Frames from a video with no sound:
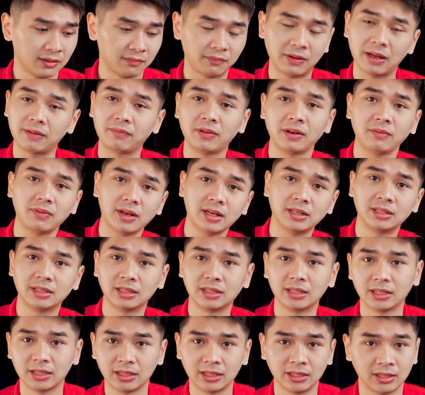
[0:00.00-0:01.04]
và vân vân.
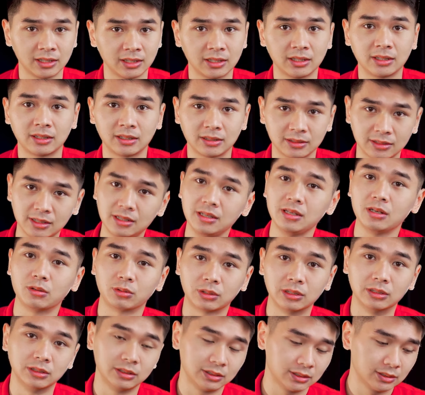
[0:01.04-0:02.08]
Rất nhiều
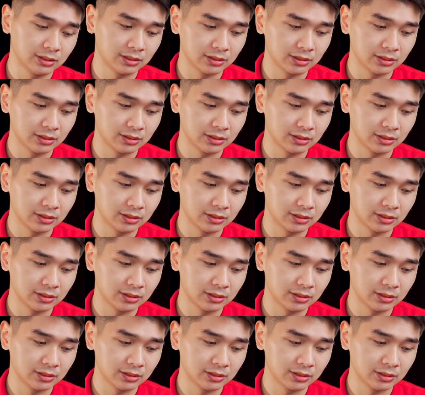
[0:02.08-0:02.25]
thứ.